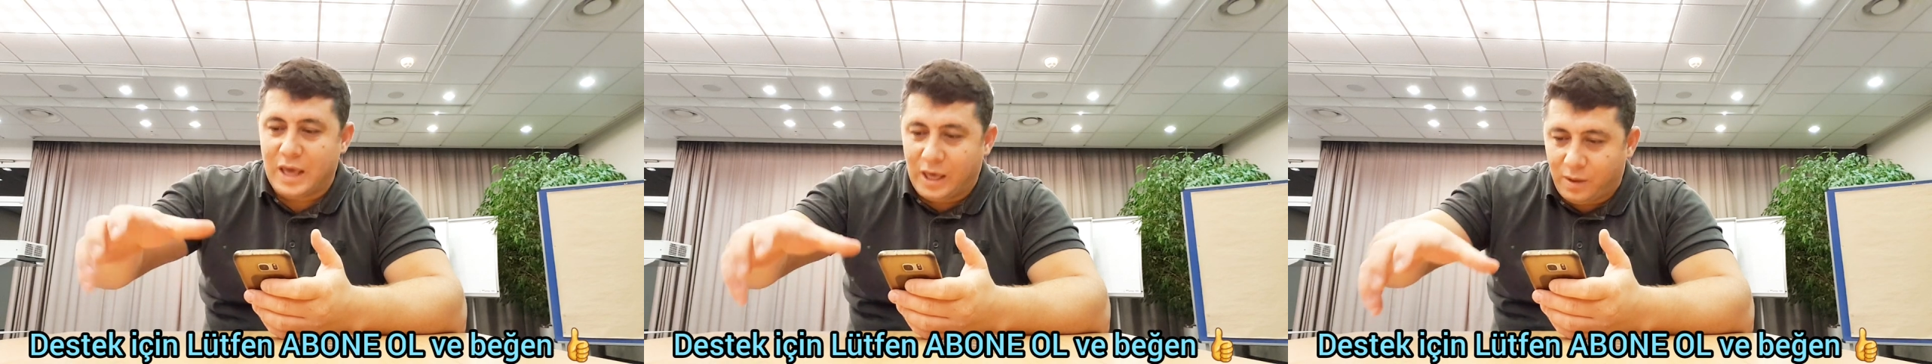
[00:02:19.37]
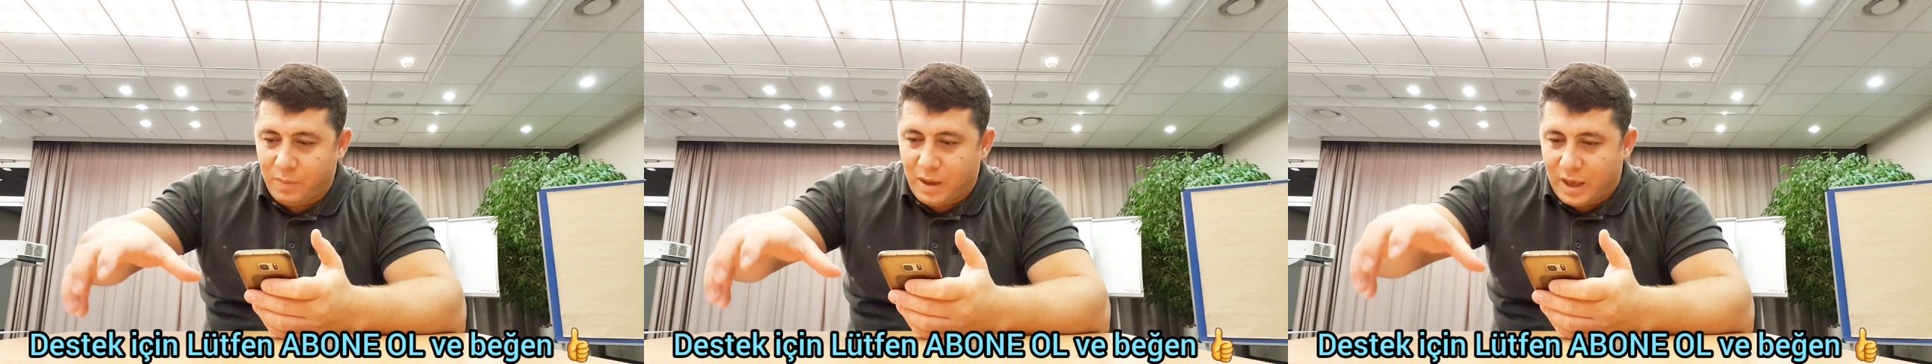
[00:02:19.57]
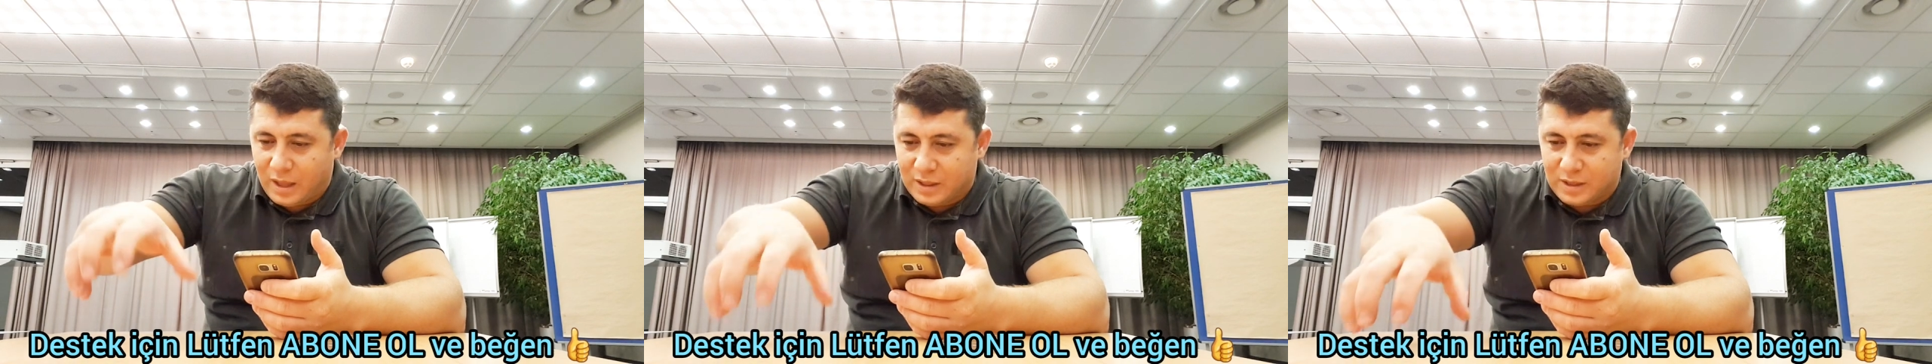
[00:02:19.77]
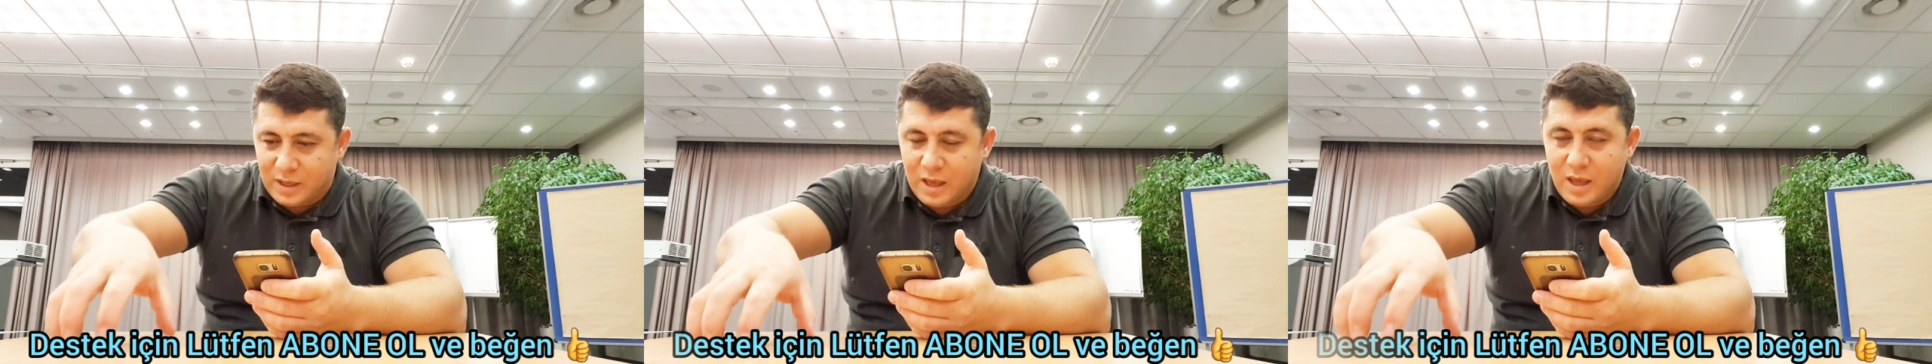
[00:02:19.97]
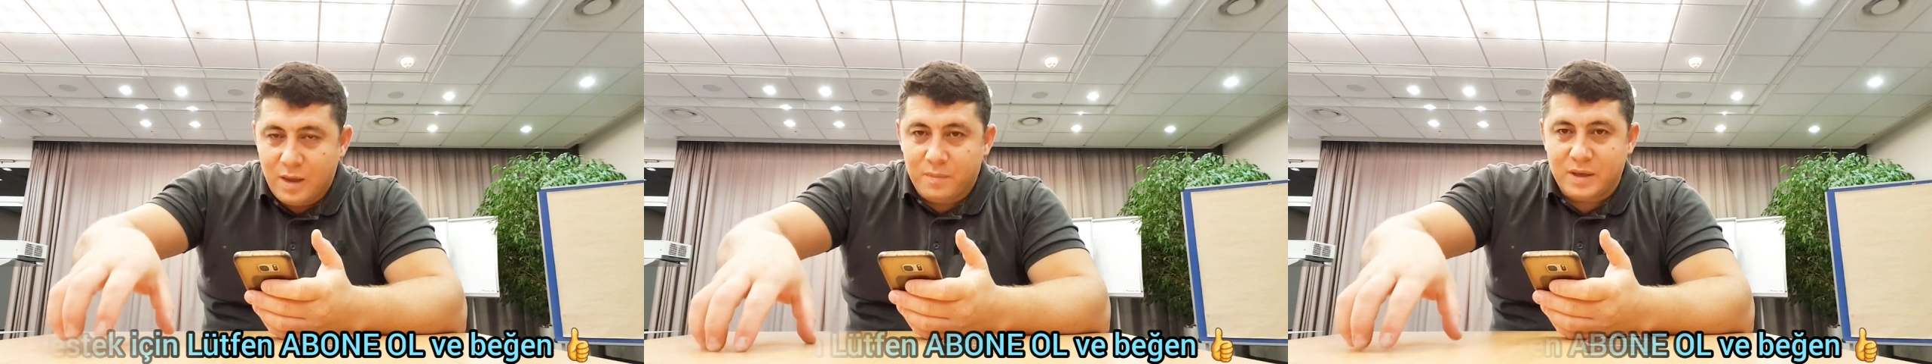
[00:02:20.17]
ekmeği aldı
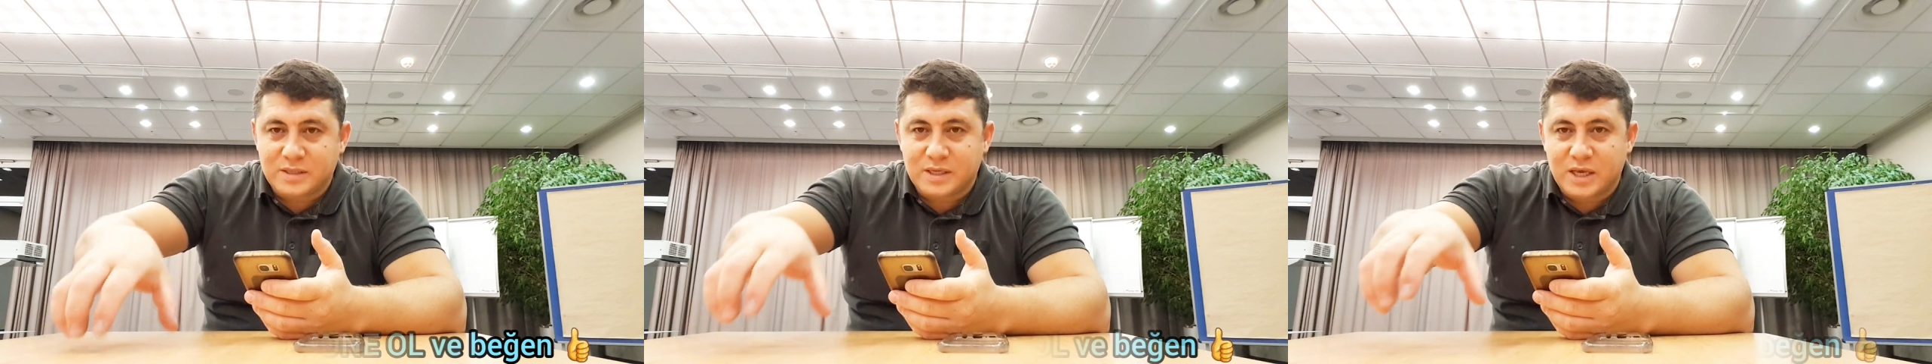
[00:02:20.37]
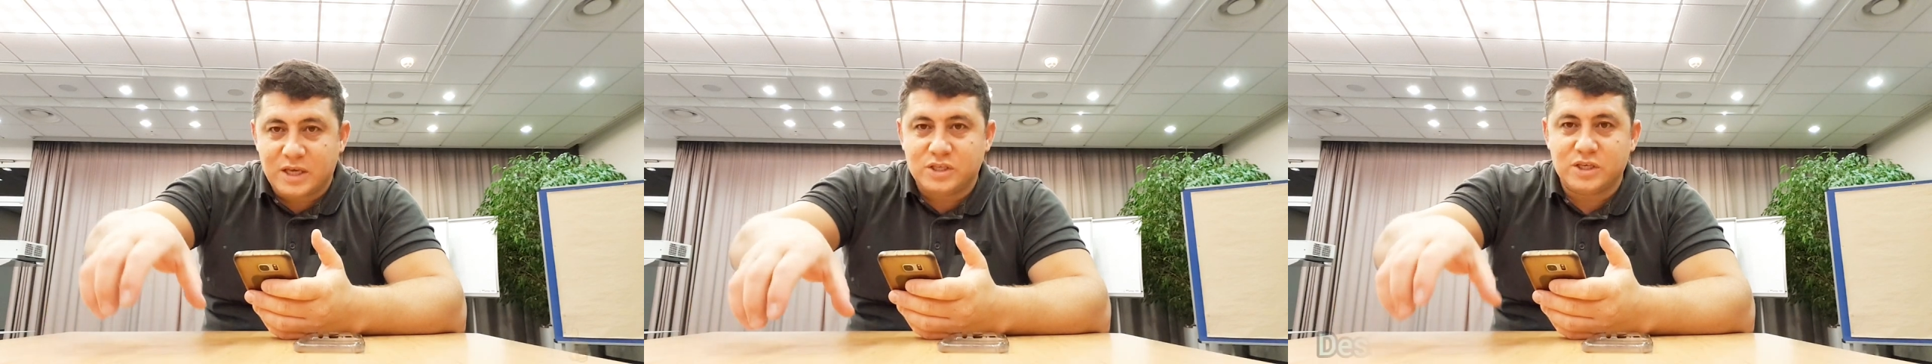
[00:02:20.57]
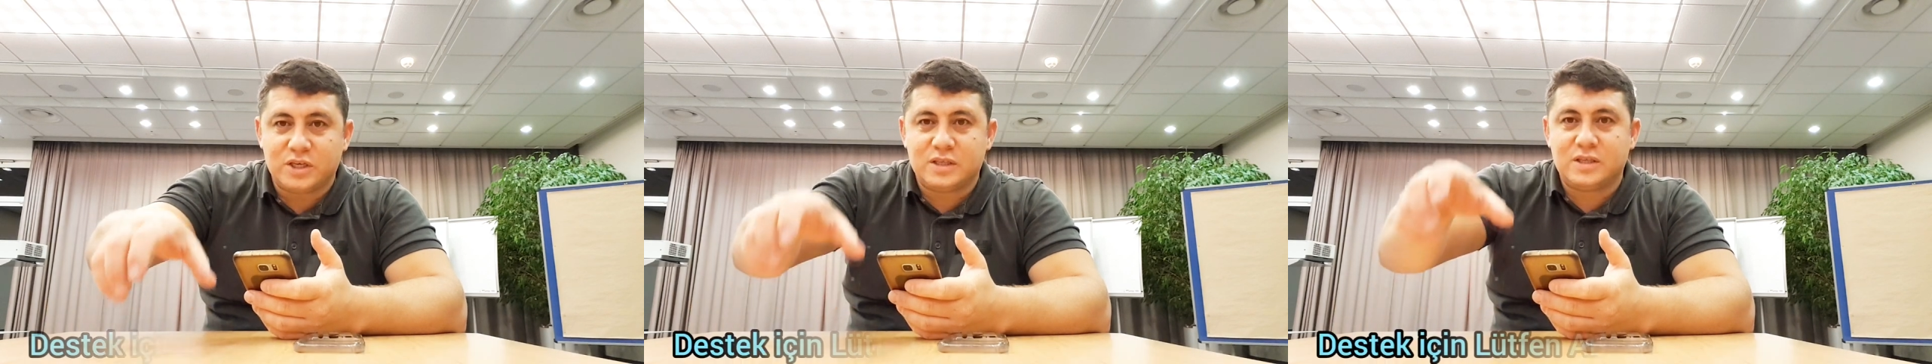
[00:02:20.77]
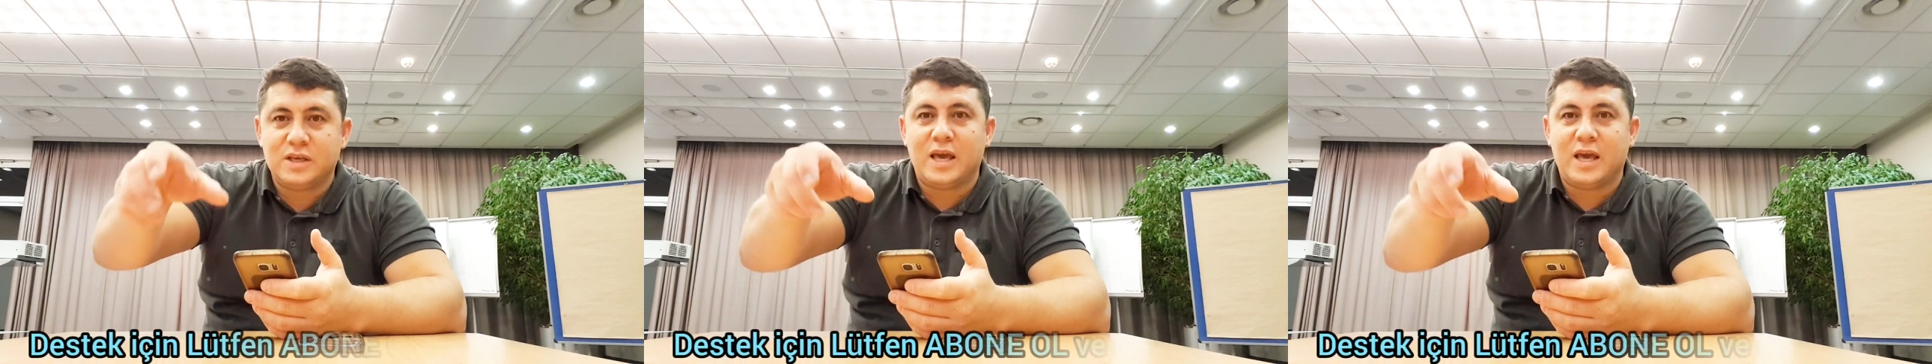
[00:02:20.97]
masaya çıktı.